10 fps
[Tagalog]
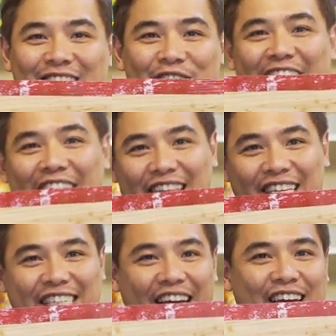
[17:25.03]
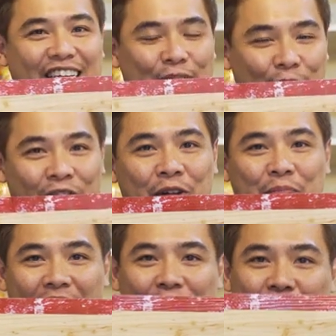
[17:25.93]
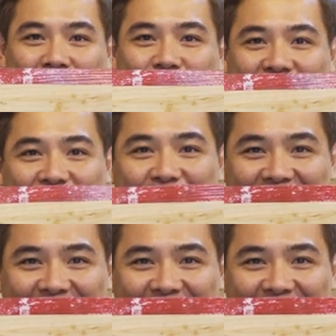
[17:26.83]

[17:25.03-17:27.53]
So yeah, nakadesign lang sa wall pero every now and